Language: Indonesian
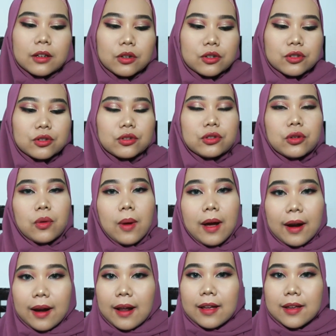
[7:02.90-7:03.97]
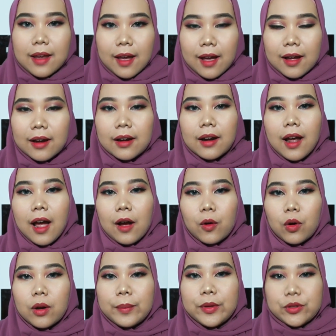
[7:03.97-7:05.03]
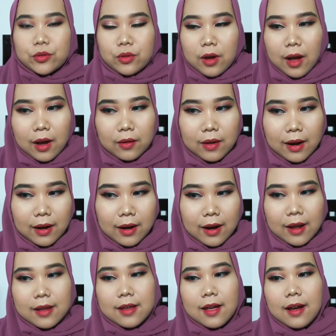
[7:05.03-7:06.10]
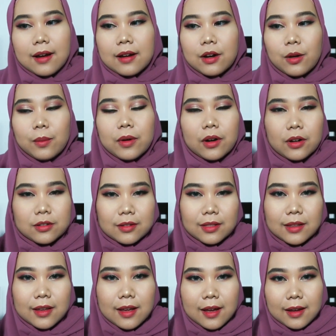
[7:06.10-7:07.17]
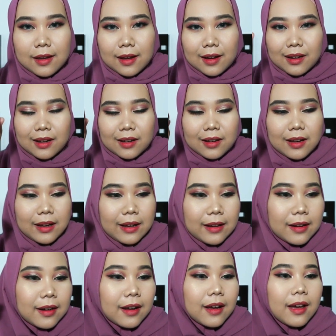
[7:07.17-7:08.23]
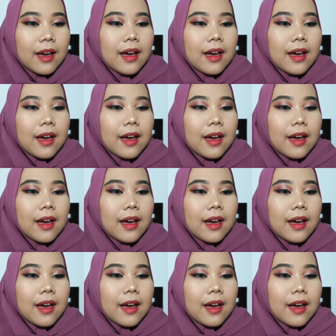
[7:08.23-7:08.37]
terus untuk warnanya aku lebih suka warna yang nomor 03 yang elegan